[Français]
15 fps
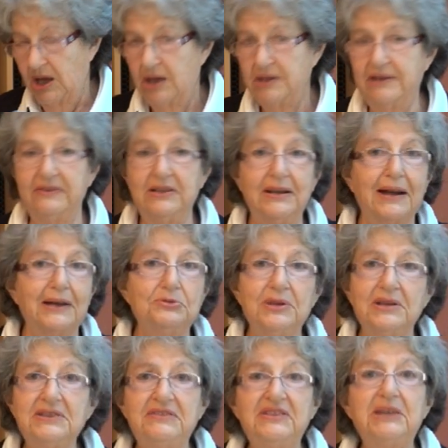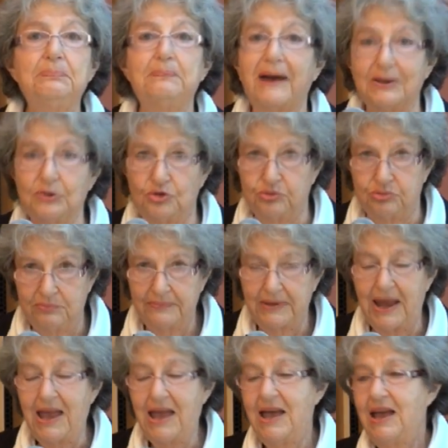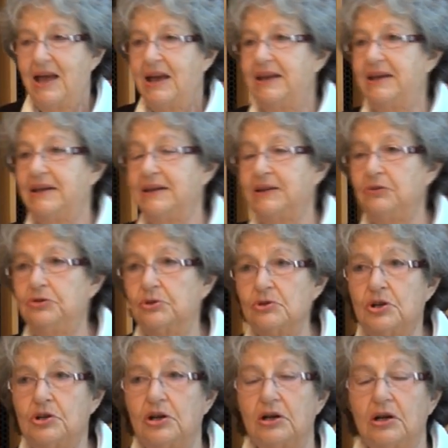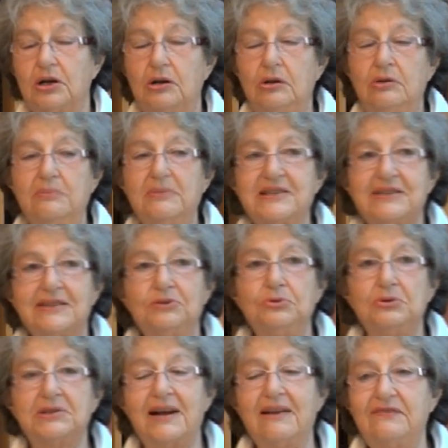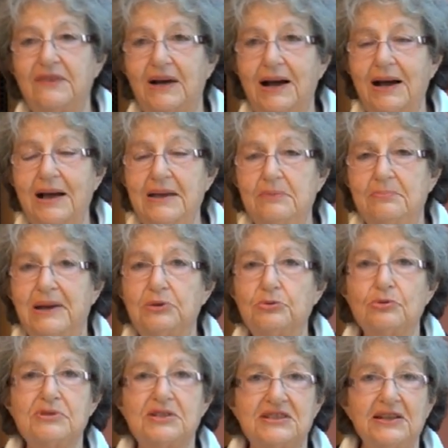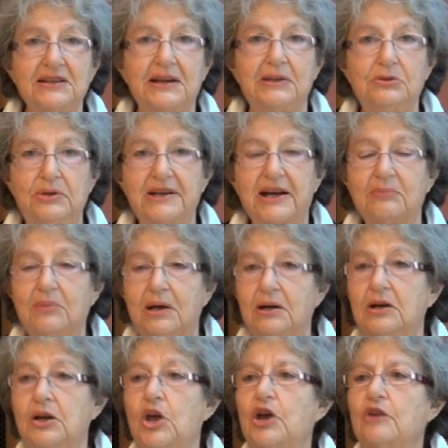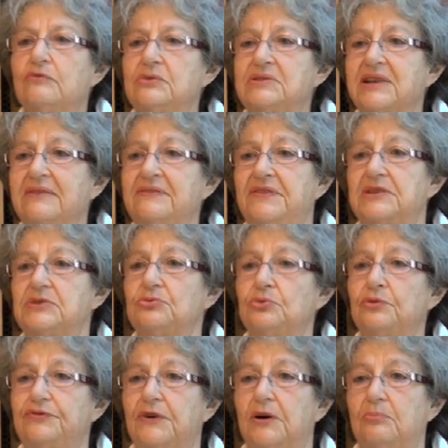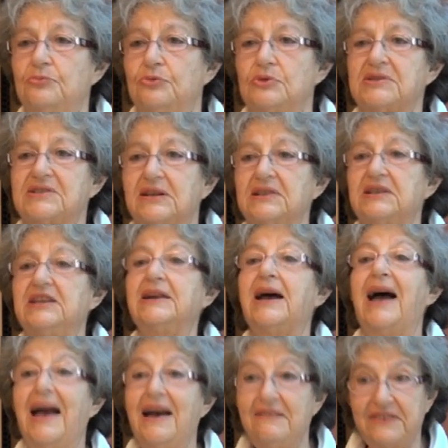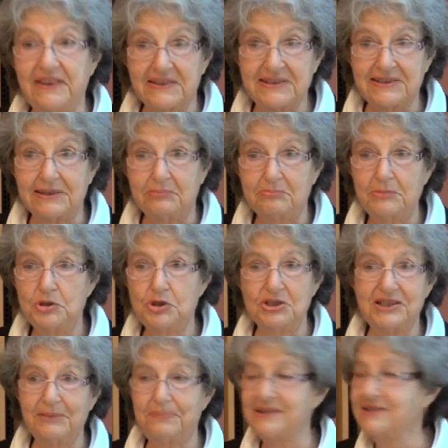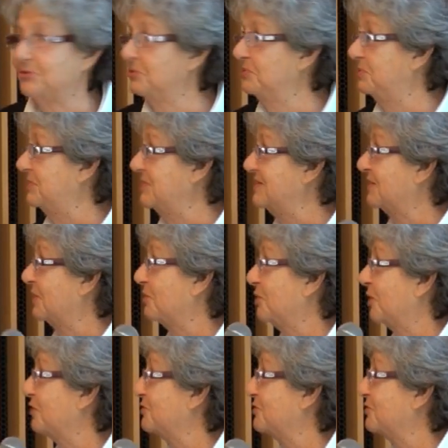Il y avait de la radioactivité partout. Et donc, euh, le médecin du travail m'annonçait régulièrement Vous avez une formule sanguine inversée. Je ne sais pas si on utilise encore